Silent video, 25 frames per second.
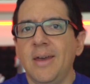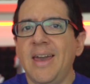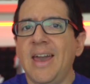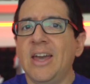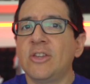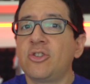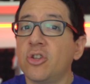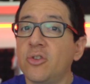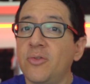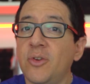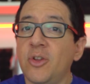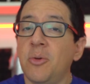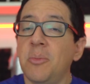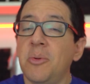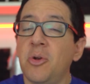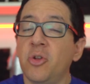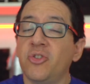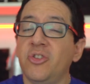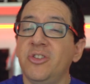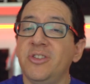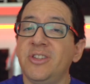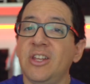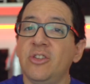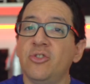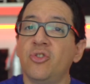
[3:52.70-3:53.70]
Estos
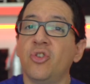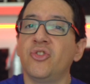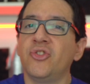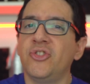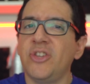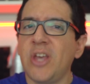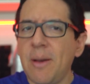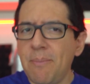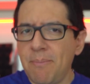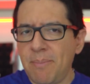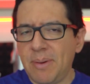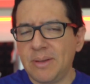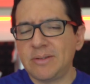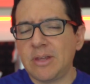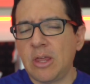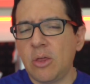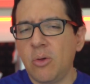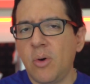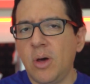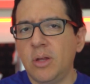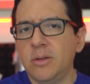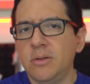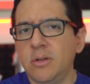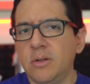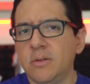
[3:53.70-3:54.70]
fenómenos intensos ya han
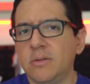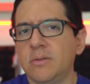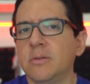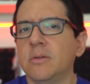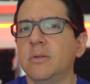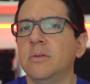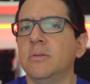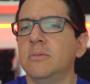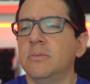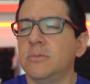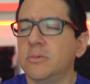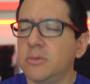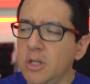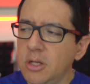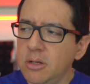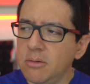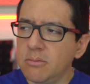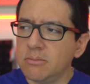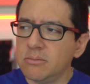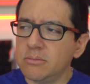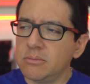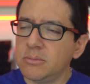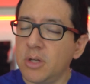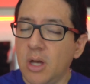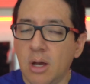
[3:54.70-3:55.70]
pasado antes,
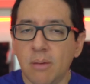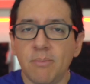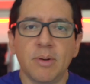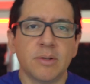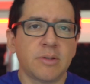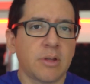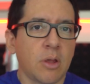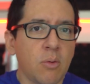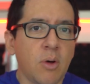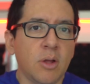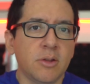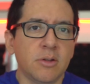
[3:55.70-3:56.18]
Sí, ya han pasado